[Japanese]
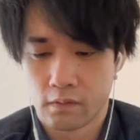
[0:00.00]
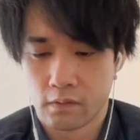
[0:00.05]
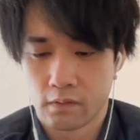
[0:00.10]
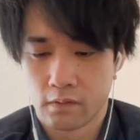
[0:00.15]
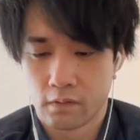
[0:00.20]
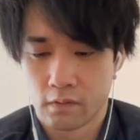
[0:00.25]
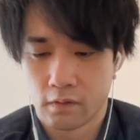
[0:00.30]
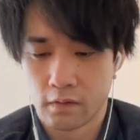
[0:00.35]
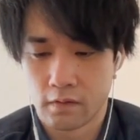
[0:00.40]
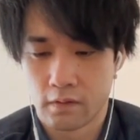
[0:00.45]

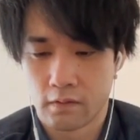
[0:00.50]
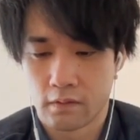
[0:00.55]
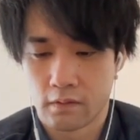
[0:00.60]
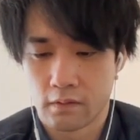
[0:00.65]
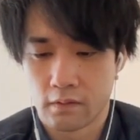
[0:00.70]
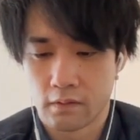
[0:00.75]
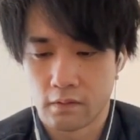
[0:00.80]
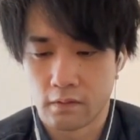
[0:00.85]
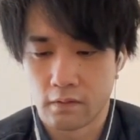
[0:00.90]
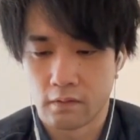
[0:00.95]
はい
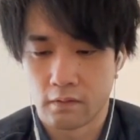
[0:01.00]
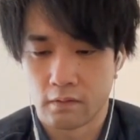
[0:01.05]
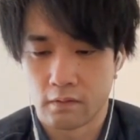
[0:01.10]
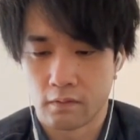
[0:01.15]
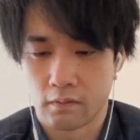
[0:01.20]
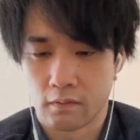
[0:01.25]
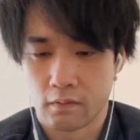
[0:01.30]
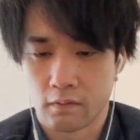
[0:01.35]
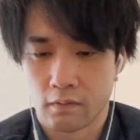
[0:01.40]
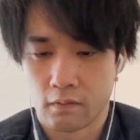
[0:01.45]
はい
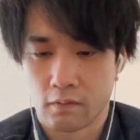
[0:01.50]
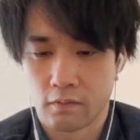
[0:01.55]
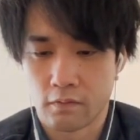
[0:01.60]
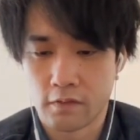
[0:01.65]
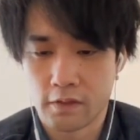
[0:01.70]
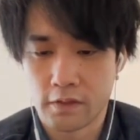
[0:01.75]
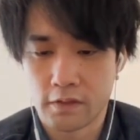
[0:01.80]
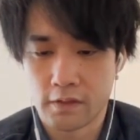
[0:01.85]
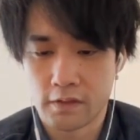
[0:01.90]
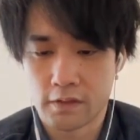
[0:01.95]
こ
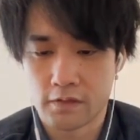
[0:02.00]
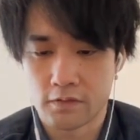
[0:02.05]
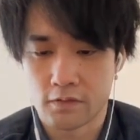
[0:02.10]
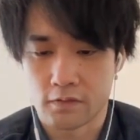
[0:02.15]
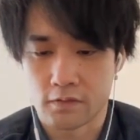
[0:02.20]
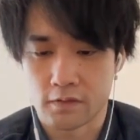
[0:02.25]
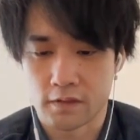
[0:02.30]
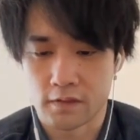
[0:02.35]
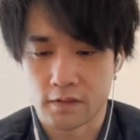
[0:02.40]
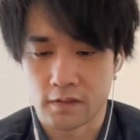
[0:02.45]
れいったで
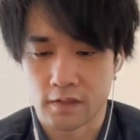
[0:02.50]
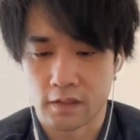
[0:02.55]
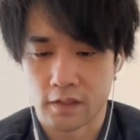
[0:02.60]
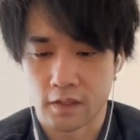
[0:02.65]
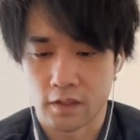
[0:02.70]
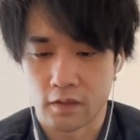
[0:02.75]
しょさすがに